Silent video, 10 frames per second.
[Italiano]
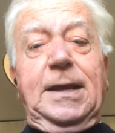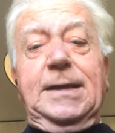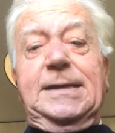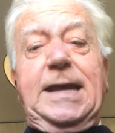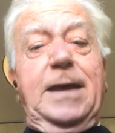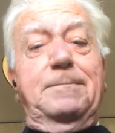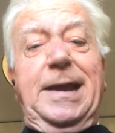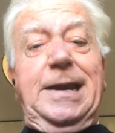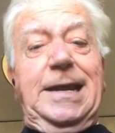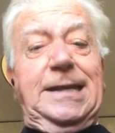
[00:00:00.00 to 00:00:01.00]
Sei
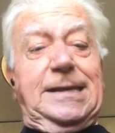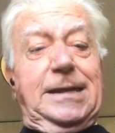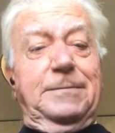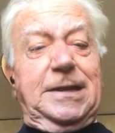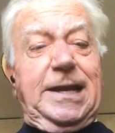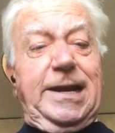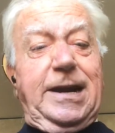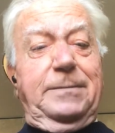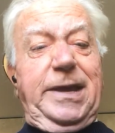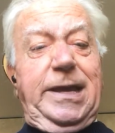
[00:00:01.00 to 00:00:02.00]
bellissima
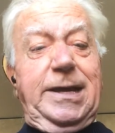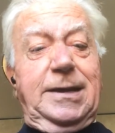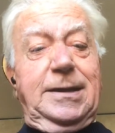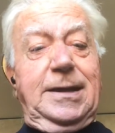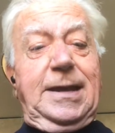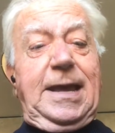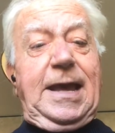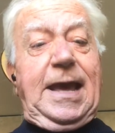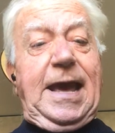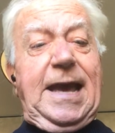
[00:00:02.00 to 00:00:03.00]
terra mia.
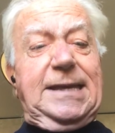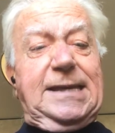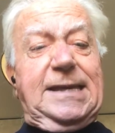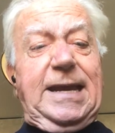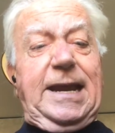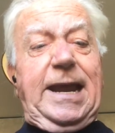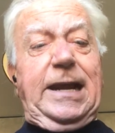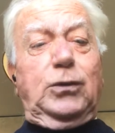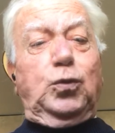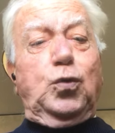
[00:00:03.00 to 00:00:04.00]
Essere
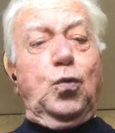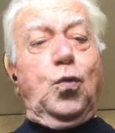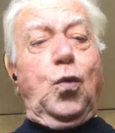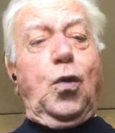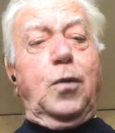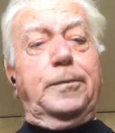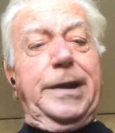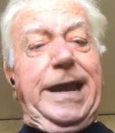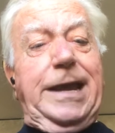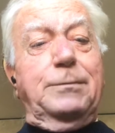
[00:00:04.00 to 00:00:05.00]
il tuo
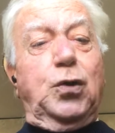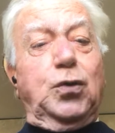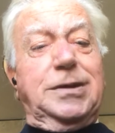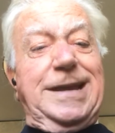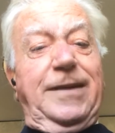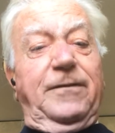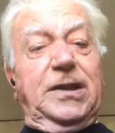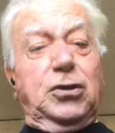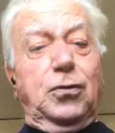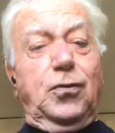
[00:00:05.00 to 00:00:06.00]
primo
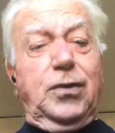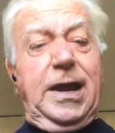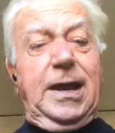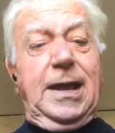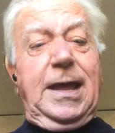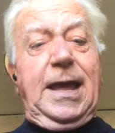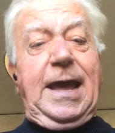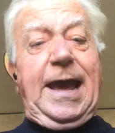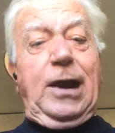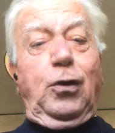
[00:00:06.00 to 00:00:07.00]
servitore
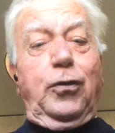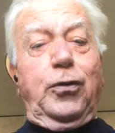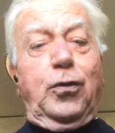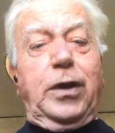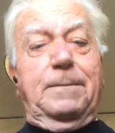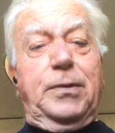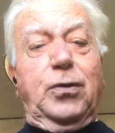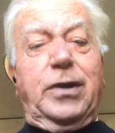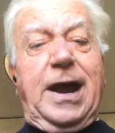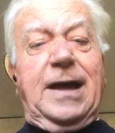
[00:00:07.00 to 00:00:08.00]
è l'onore
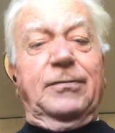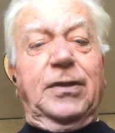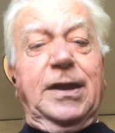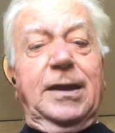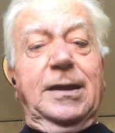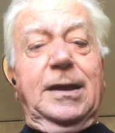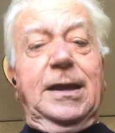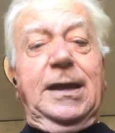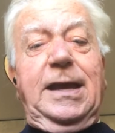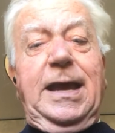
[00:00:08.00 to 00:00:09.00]
più grande,
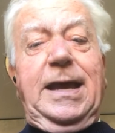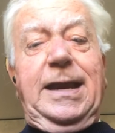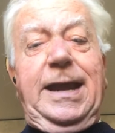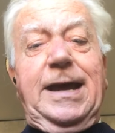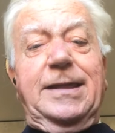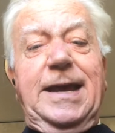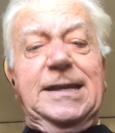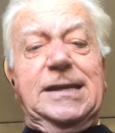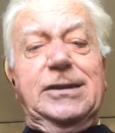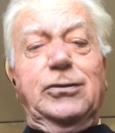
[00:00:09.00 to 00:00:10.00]
ieri,
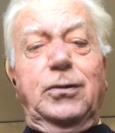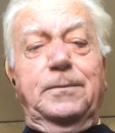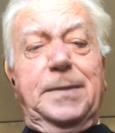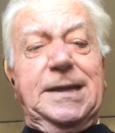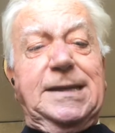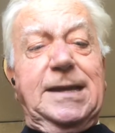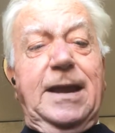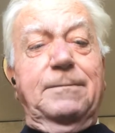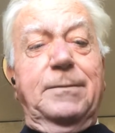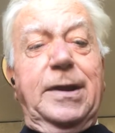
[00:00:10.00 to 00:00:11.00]
adesso, per
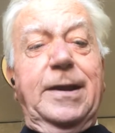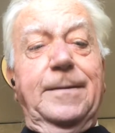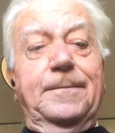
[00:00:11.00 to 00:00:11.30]
sempre.